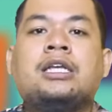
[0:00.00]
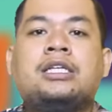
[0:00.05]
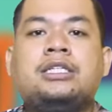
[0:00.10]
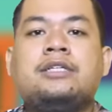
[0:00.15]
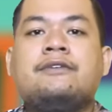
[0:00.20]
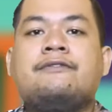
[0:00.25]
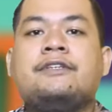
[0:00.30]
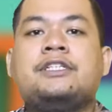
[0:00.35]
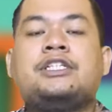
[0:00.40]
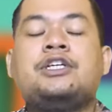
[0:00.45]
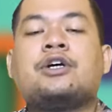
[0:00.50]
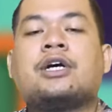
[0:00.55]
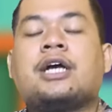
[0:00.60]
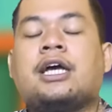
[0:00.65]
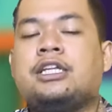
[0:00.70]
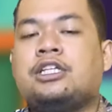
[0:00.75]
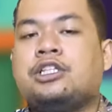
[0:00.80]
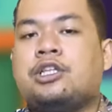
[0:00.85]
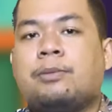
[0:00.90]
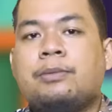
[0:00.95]
Di video
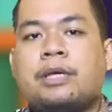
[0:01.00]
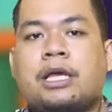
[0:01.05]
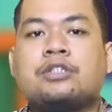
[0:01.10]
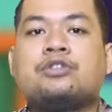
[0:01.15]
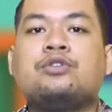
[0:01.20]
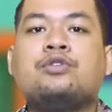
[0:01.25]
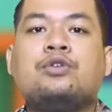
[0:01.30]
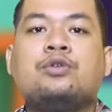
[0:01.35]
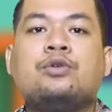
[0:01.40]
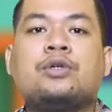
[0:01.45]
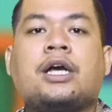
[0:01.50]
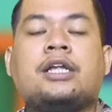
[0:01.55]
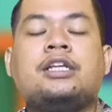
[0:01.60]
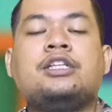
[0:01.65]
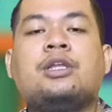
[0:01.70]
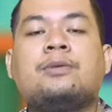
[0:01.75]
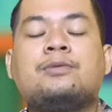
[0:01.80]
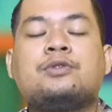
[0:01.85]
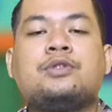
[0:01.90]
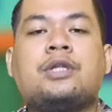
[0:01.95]
Kak Nidom yang dulu, Kak
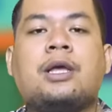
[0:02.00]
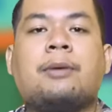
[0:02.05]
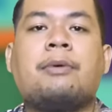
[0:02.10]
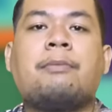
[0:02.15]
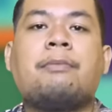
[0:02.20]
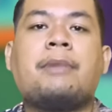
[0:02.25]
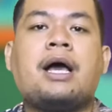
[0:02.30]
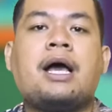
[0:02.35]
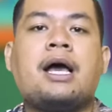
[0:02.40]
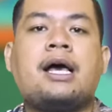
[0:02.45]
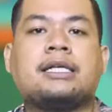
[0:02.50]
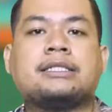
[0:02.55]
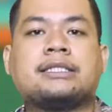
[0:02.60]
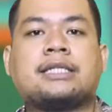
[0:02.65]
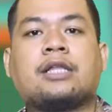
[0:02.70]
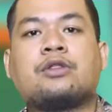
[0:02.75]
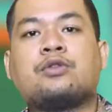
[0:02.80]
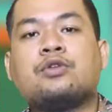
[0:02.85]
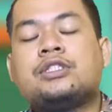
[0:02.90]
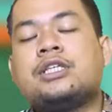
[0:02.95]
Nidom sudah membahas
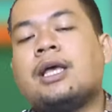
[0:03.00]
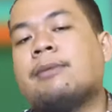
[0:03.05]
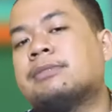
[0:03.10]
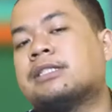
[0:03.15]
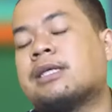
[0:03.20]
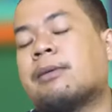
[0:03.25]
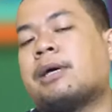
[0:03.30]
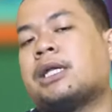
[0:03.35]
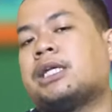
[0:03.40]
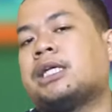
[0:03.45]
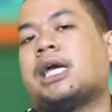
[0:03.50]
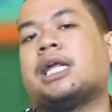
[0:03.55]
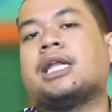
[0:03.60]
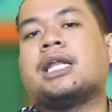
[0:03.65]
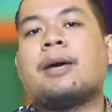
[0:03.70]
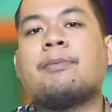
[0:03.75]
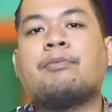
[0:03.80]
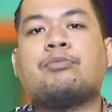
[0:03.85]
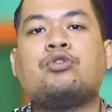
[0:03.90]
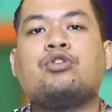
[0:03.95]
1 jam sama dengan
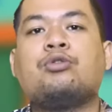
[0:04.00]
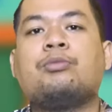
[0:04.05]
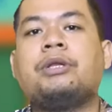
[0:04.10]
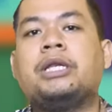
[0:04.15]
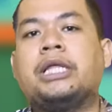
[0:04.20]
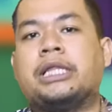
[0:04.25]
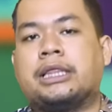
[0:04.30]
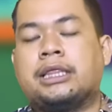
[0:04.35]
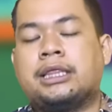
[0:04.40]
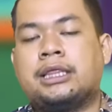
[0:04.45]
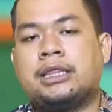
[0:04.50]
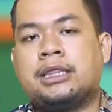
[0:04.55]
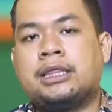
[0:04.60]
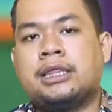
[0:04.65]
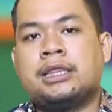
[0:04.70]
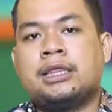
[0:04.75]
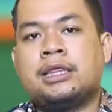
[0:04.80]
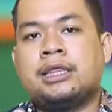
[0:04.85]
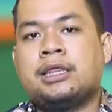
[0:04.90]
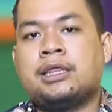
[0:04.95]
60 menit.
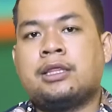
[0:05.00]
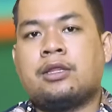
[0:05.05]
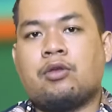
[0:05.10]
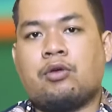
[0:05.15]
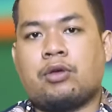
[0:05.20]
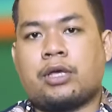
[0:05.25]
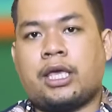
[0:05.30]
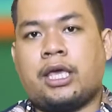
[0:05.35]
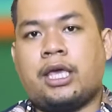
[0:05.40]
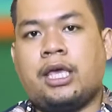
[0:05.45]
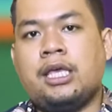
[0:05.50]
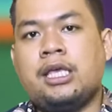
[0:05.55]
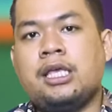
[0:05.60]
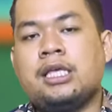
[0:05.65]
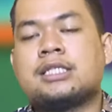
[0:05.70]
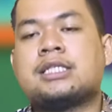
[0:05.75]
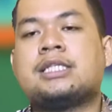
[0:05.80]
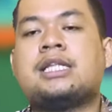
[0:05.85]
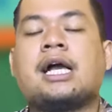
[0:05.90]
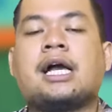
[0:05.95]

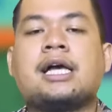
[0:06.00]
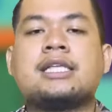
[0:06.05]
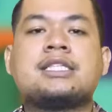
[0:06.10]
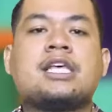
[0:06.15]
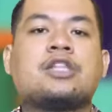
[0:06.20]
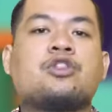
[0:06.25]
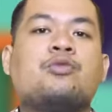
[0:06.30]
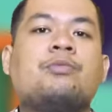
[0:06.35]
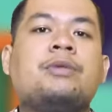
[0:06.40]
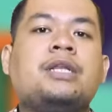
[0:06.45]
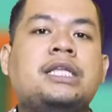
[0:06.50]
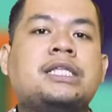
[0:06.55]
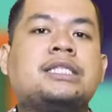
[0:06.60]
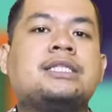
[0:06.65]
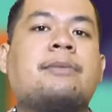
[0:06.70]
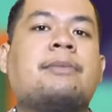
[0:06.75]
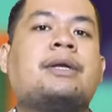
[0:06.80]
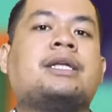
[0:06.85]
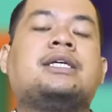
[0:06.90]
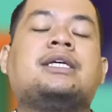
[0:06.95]
Oke, sedangkan 1 menit
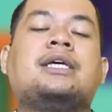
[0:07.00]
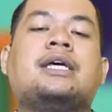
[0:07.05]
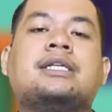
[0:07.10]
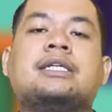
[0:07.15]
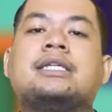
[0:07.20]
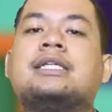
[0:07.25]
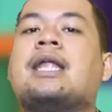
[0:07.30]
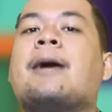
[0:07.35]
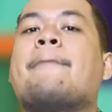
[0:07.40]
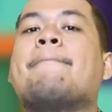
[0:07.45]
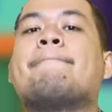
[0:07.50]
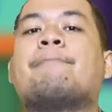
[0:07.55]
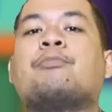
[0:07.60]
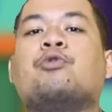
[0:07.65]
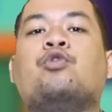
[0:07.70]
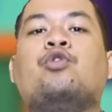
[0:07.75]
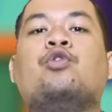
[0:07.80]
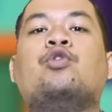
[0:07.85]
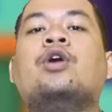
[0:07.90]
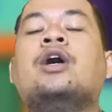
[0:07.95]
sama dengan
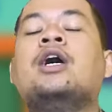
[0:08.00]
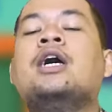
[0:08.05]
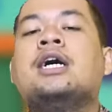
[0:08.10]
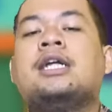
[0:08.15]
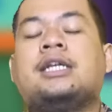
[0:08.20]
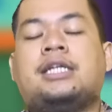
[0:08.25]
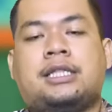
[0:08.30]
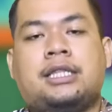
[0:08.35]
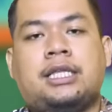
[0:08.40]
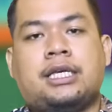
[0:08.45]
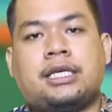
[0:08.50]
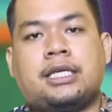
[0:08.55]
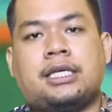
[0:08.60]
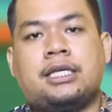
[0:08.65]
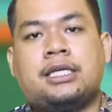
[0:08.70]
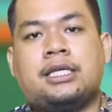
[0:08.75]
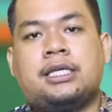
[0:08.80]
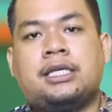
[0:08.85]
60 detik.